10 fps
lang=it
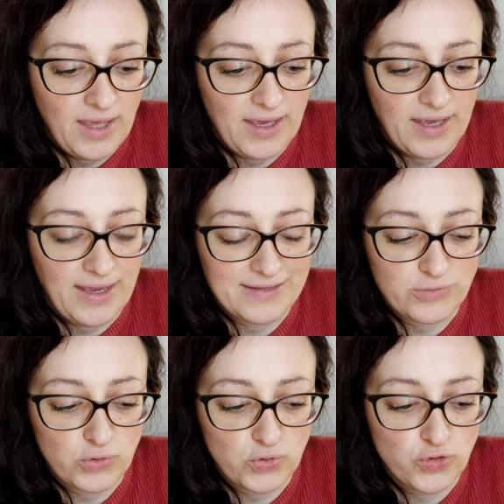E eh,
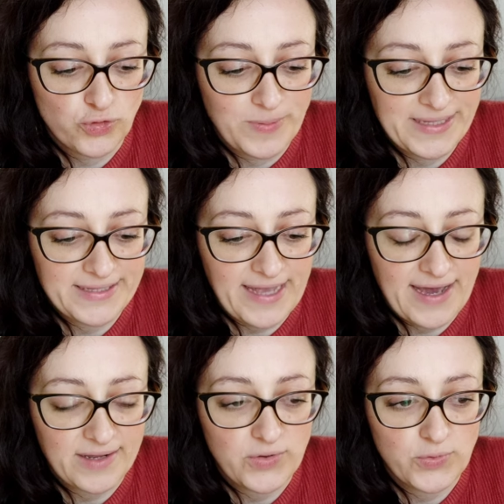altro
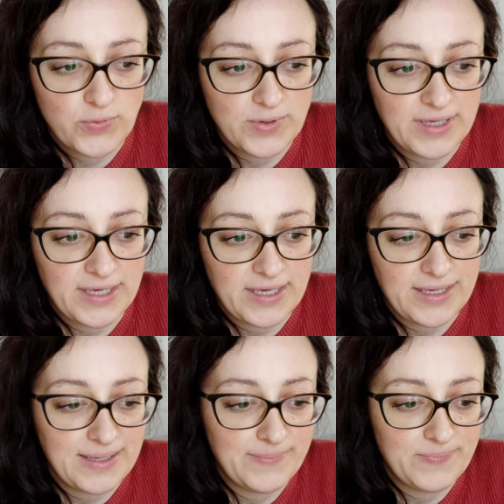documentario
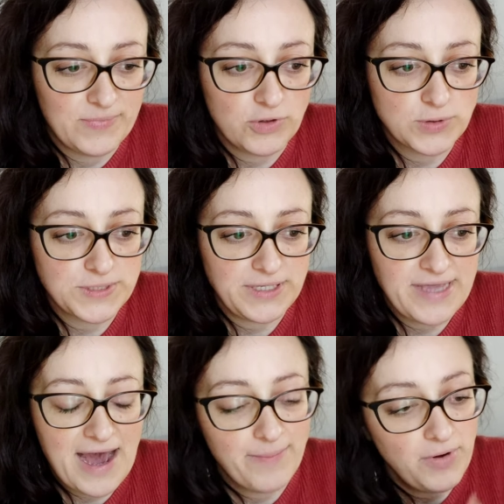che mm,
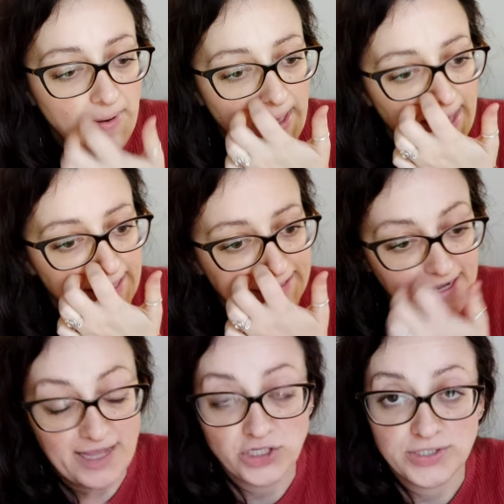consigliamo è
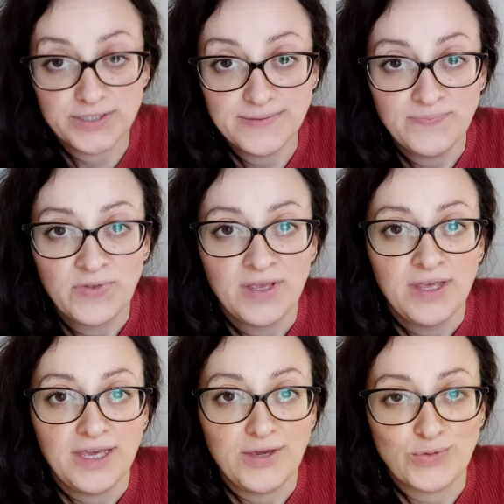Thrashed
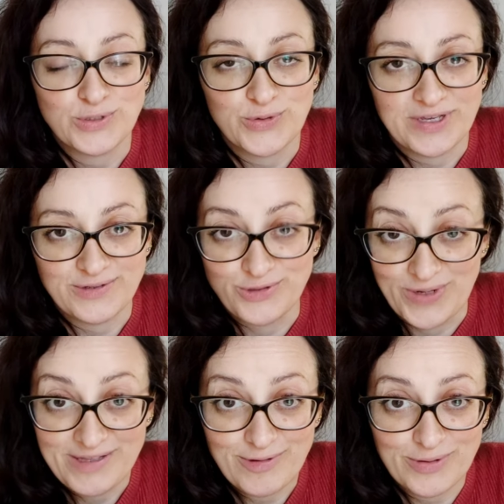in questo caso c'è
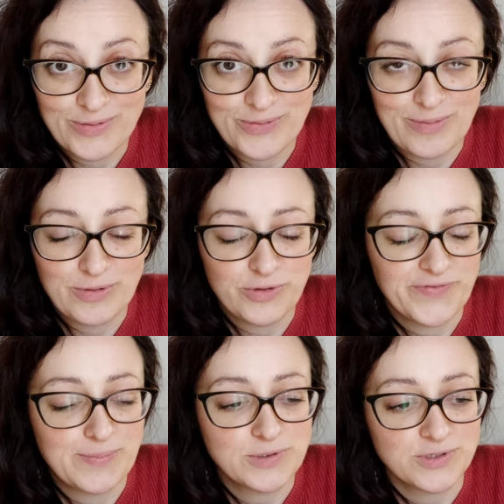un altro attore molto
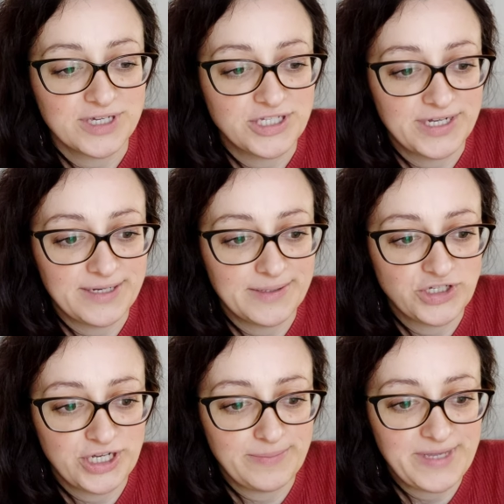famoso che è
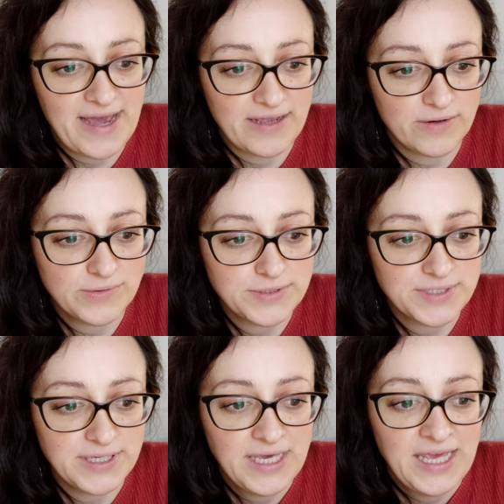Jeremy Irons